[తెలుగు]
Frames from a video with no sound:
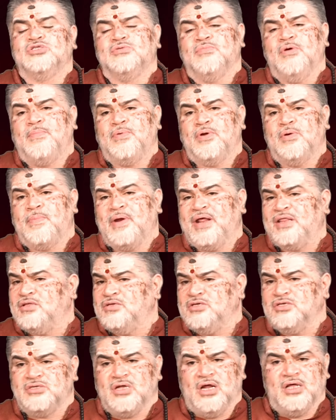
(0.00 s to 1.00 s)
కోసం ఎప్పుడో
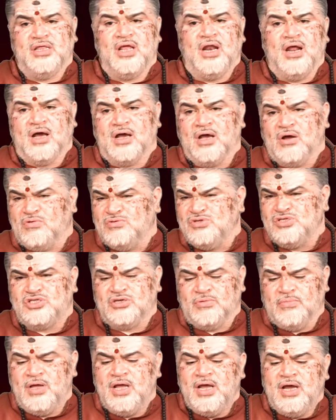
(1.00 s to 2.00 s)
ప్రయత్నం చేసిన అది రాక
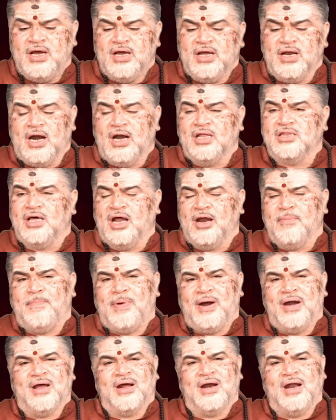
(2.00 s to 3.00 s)
కొంచెం ఈ నల్ల తారీఖు
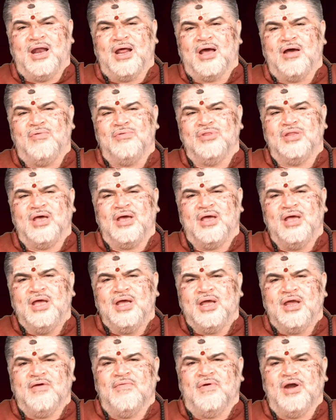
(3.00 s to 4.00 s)
పండగ నెలగా ఉంది
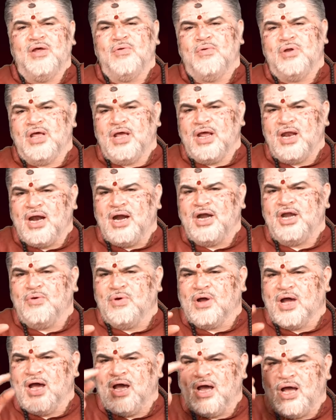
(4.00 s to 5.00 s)
ఇవన్నీ ఉన్నాయి ఇలాంటి
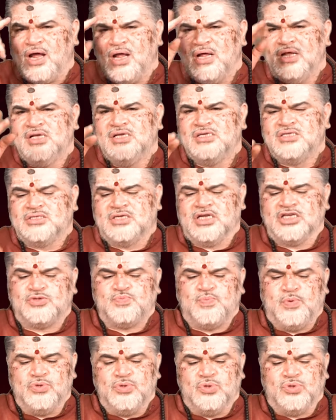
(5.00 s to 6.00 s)
ఒక స్ట్రెస్
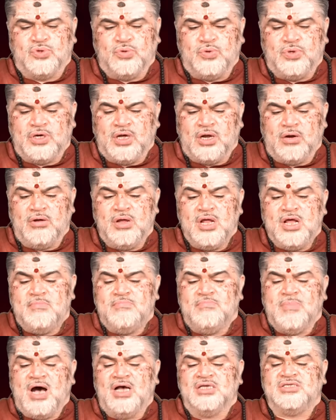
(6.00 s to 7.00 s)
పొందుతూ ఉంటారు
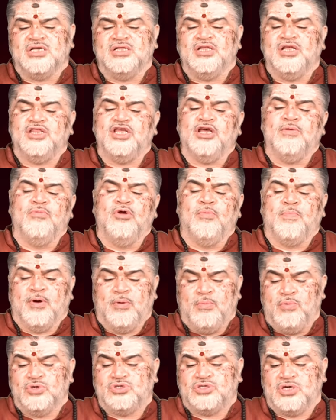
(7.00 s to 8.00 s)
మాస ద్వితీయంలో
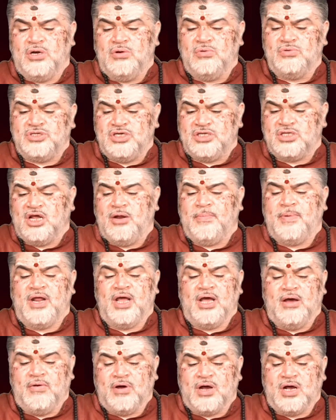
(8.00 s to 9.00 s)
ప్రమోషన్లు జీతాలు
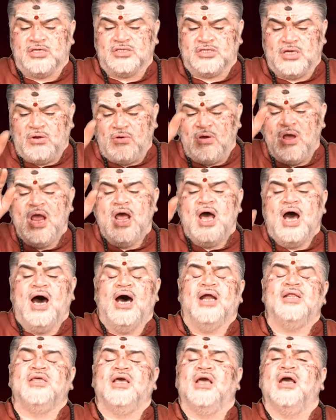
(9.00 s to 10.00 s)
పెరిగే అవకాశాలు
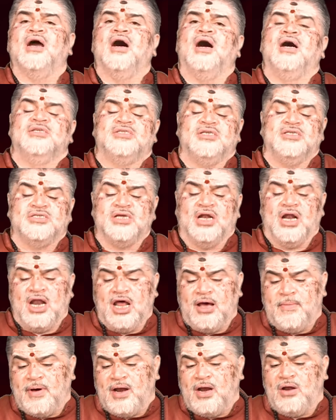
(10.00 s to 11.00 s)
ఆర్థికంగా ఆశించిన
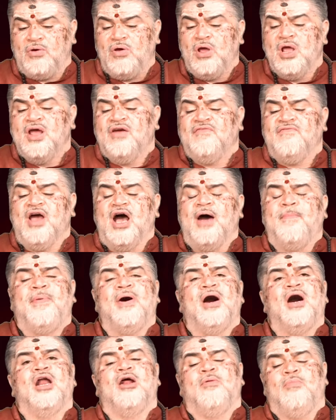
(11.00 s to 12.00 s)
లాభాలు
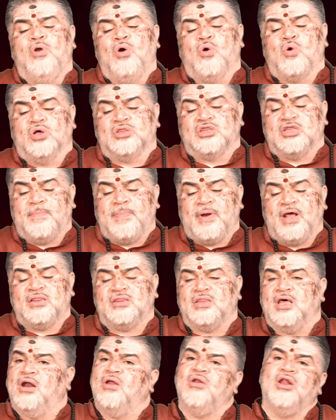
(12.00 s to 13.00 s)
వ్యాపారంలో కొత్త
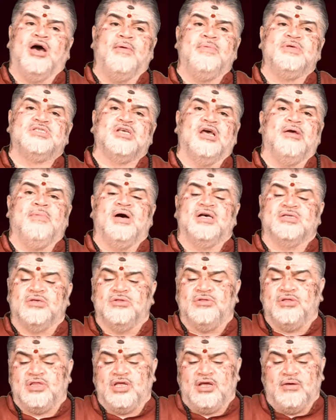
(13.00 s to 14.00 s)
ప్రయత్నాలు లాభిస్తాయి మాస
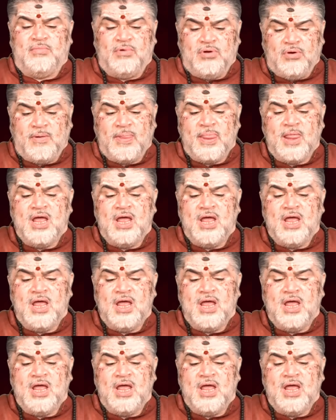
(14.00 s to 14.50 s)
ద్వితీయంలో